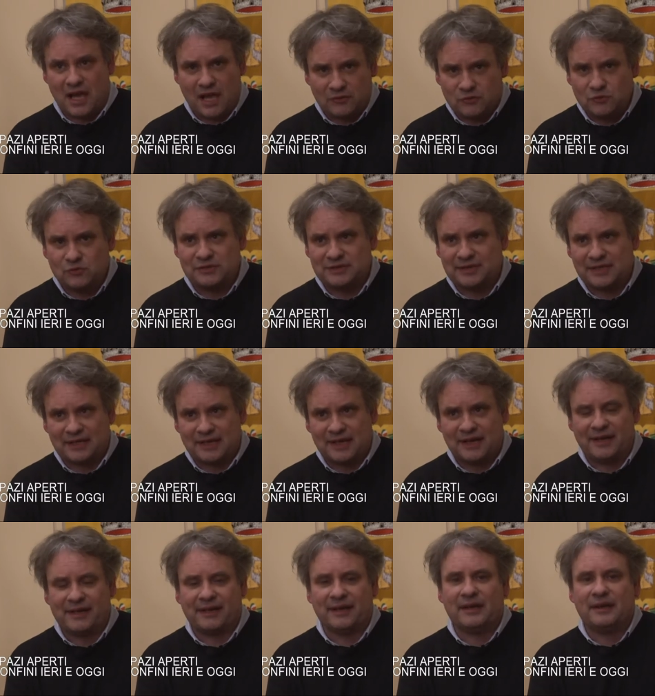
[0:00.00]
a tutta
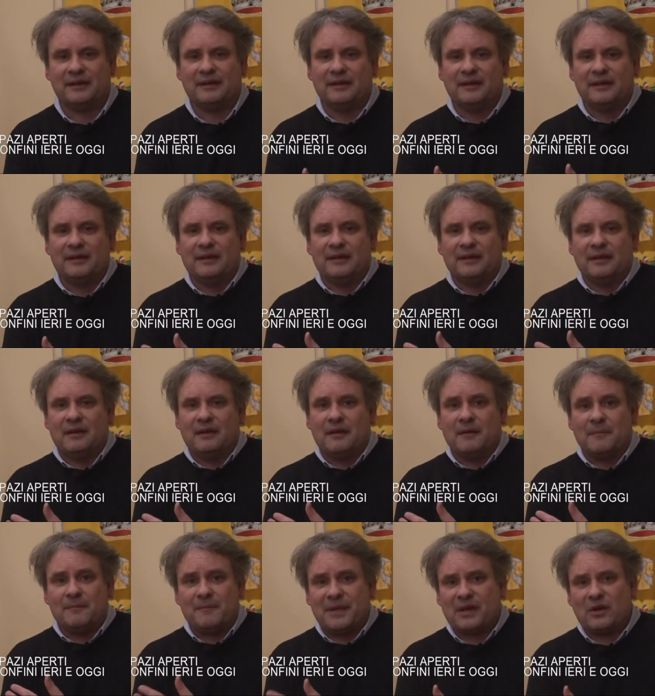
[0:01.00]
l'area,
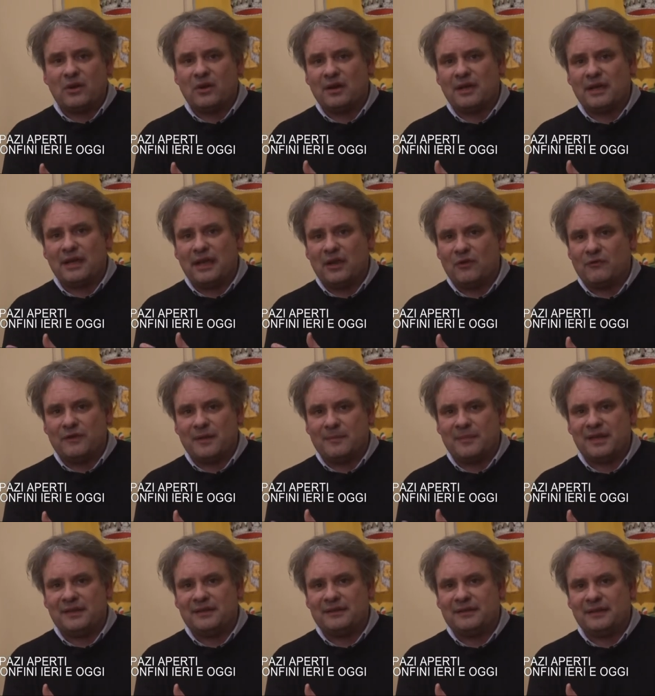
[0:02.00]
però è
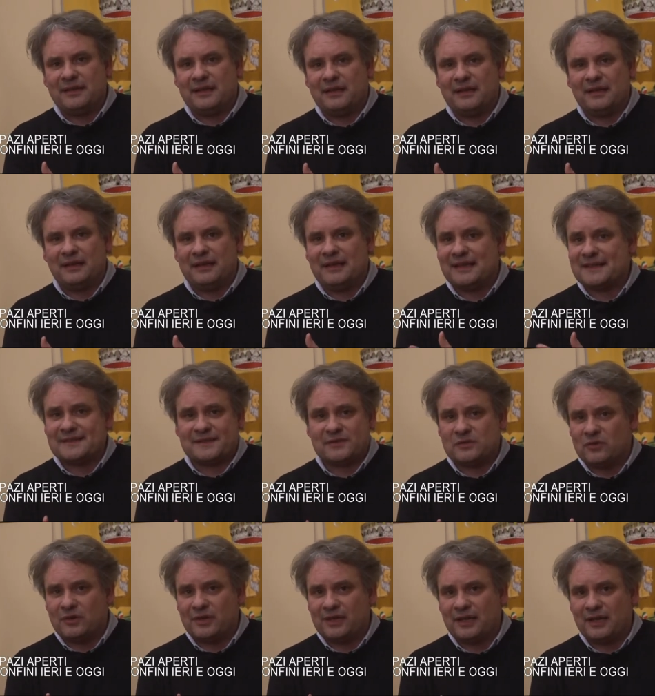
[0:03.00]
ovviamente la
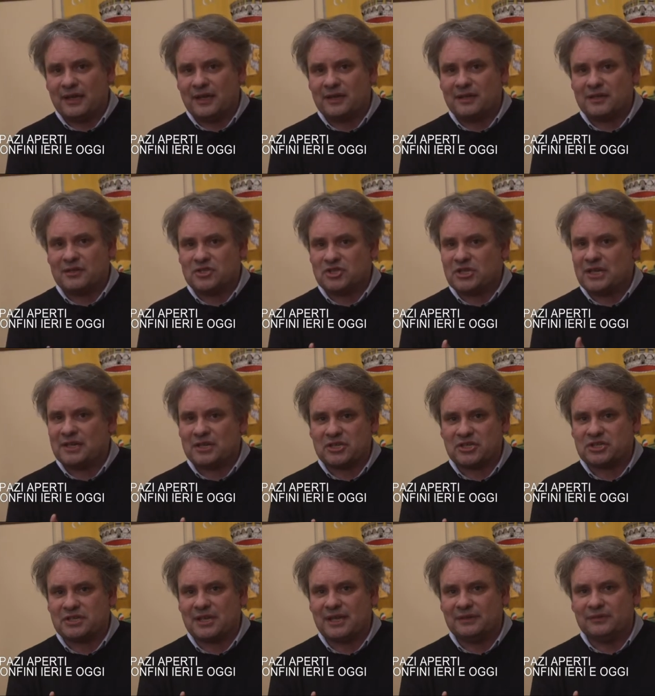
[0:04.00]
storia ci ha
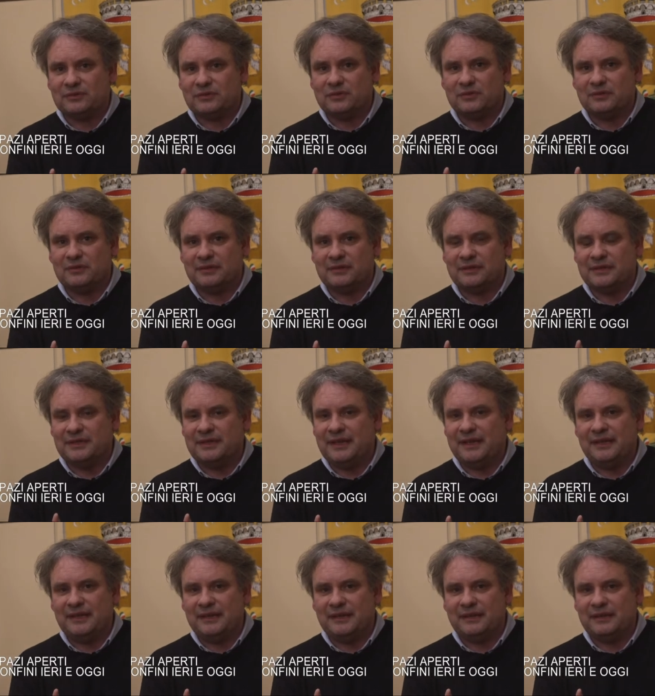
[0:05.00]
lasciato
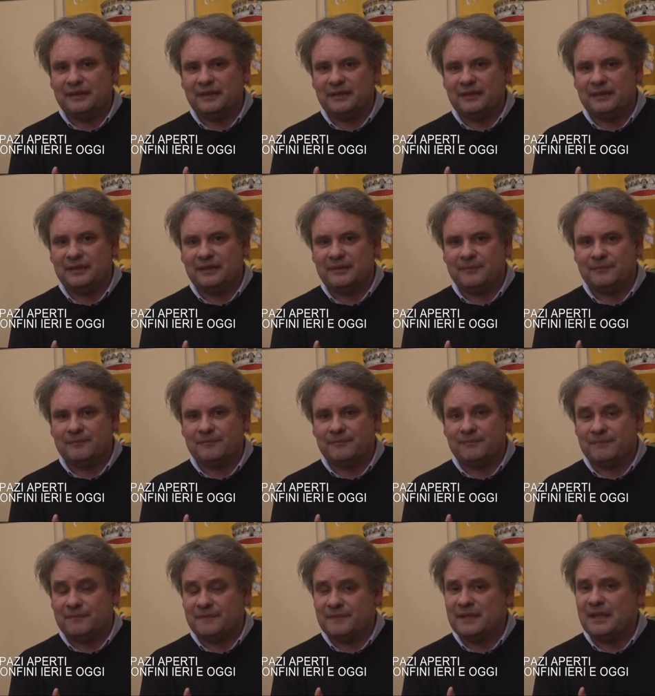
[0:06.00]
dei,
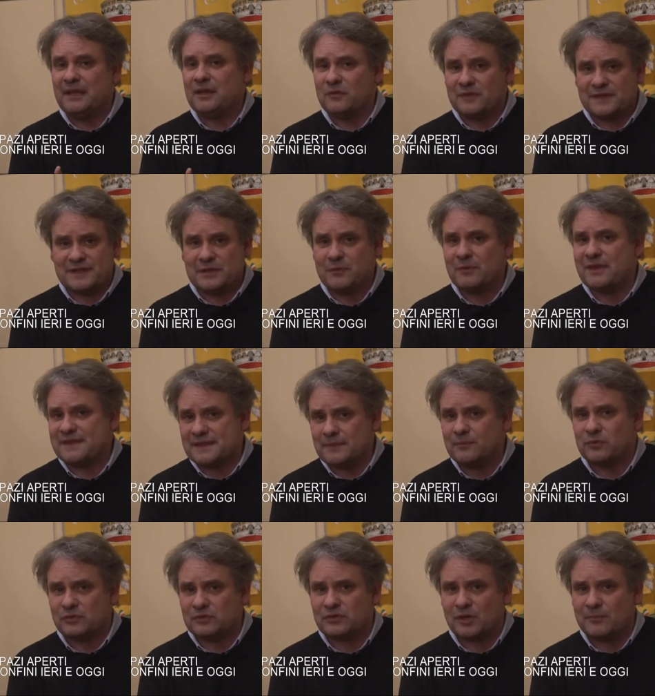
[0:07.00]
ehm, delle conseguenze
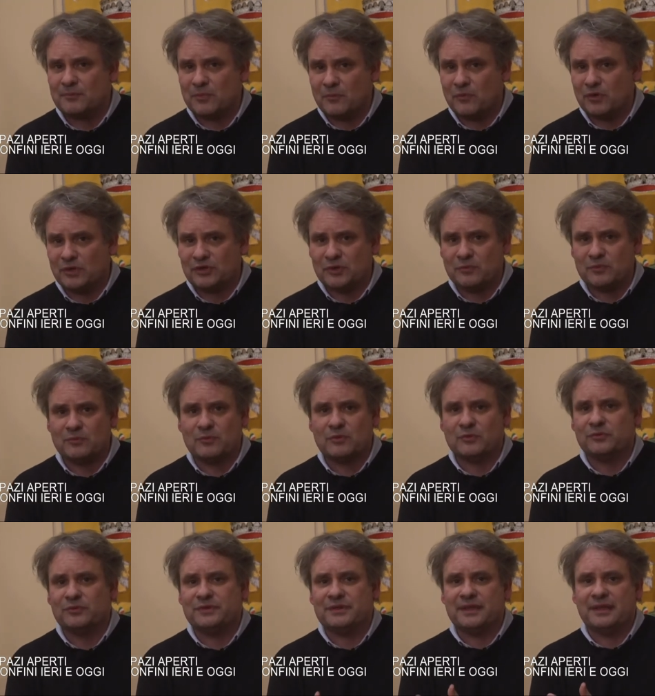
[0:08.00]
purtroppo molto più
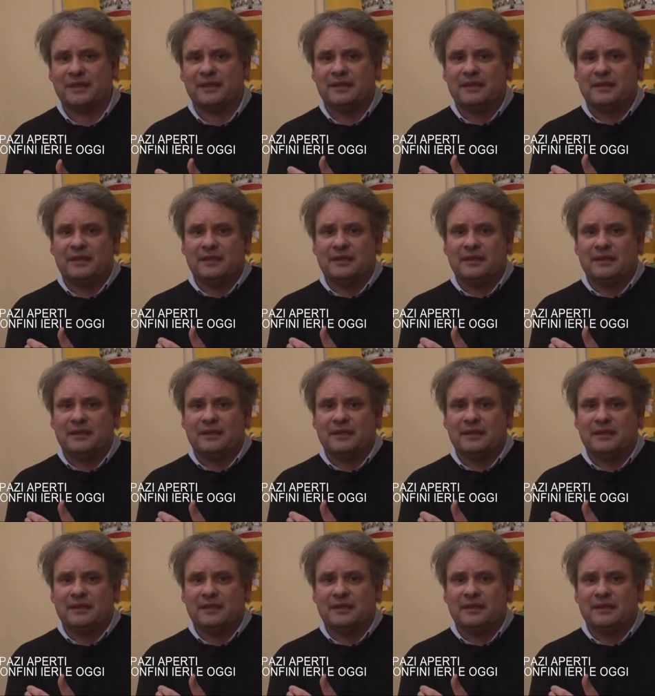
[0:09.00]
brutte,